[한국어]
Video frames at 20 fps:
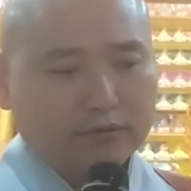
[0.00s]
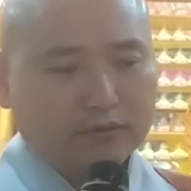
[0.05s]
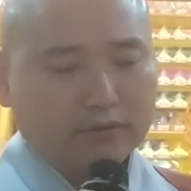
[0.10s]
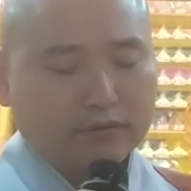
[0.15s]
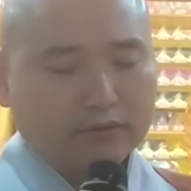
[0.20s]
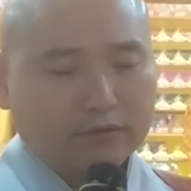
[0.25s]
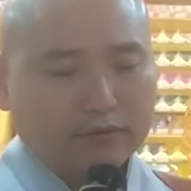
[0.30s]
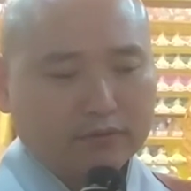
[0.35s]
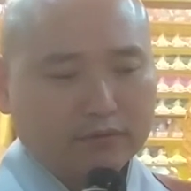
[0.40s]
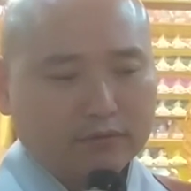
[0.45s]

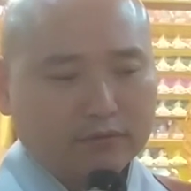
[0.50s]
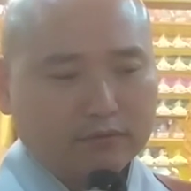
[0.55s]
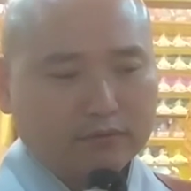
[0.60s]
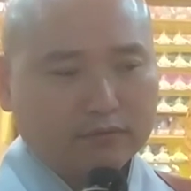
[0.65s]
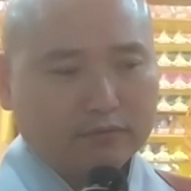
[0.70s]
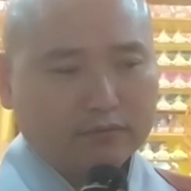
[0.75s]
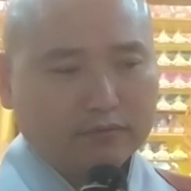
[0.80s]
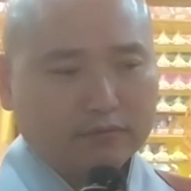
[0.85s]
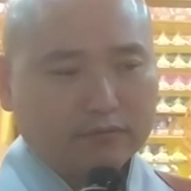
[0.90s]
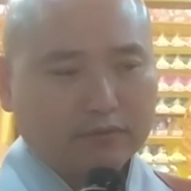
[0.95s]

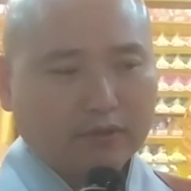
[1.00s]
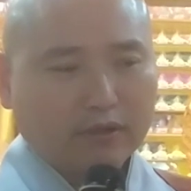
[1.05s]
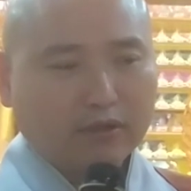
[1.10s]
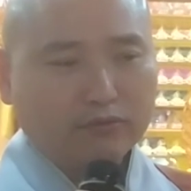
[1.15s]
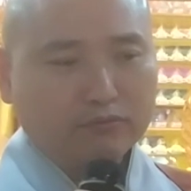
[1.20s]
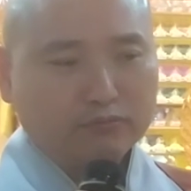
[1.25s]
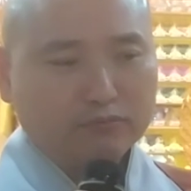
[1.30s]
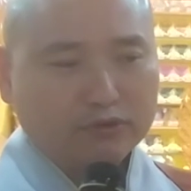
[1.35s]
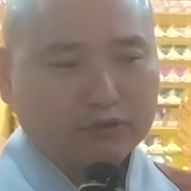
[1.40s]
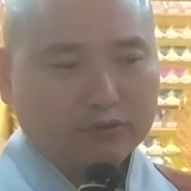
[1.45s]
내가
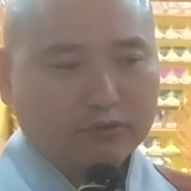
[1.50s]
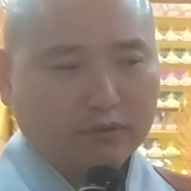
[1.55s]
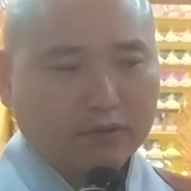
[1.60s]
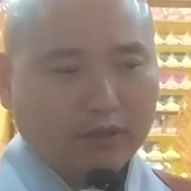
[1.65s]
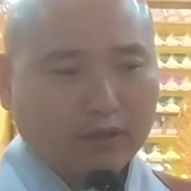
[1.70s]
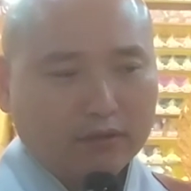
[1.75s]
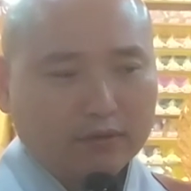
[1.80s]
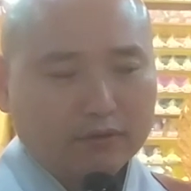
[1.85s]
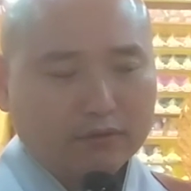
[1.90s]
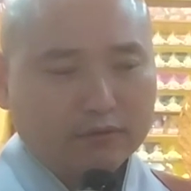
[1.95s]

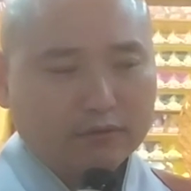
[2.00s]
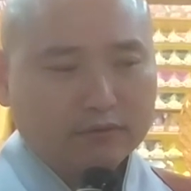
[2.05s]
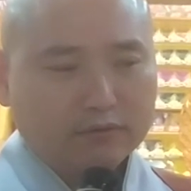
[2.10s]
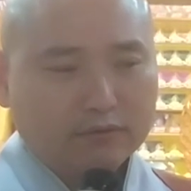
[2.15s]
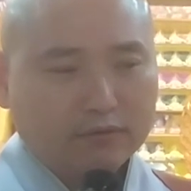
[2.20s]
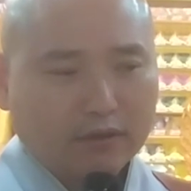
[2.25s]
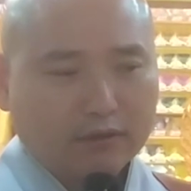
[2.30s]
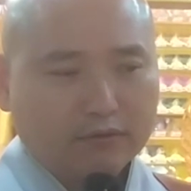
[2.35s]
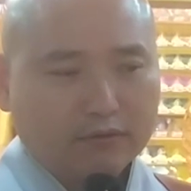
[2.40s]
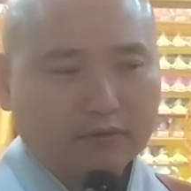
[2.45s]
훔치거나
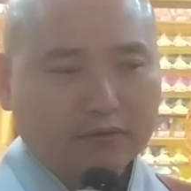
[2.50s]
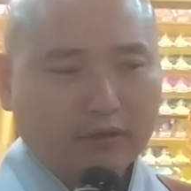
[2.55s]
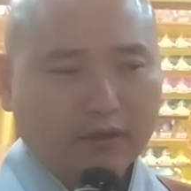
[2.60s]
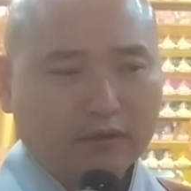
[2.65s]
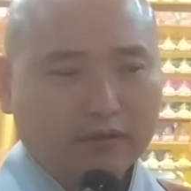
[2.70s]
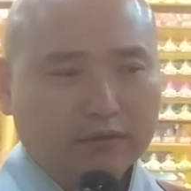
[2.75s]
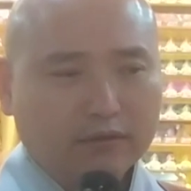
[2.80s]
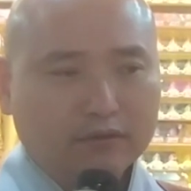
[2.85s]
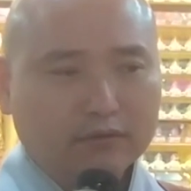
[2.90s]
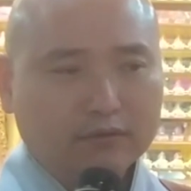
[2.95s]

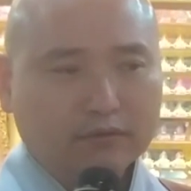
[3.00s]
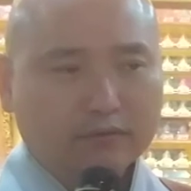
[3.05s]
때리거나